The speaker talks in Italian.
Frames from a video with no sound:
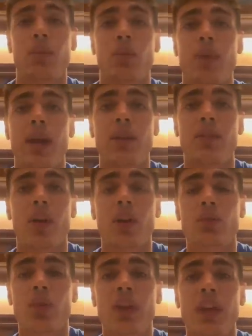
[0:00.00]
domani, ovvero la
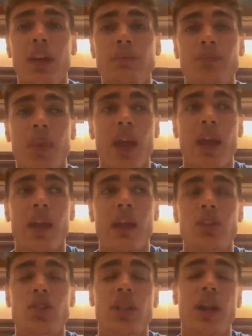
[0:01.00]
Turchia, e
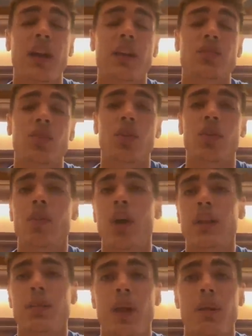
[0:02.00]
ci dirà chi sono i
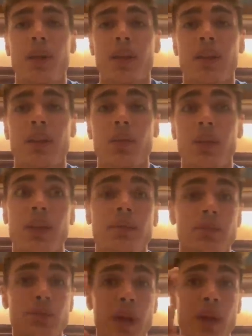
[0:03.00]
convocati per la partita, quindi
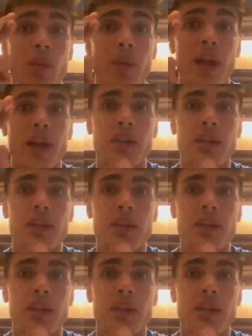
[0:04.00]
speriamo bene.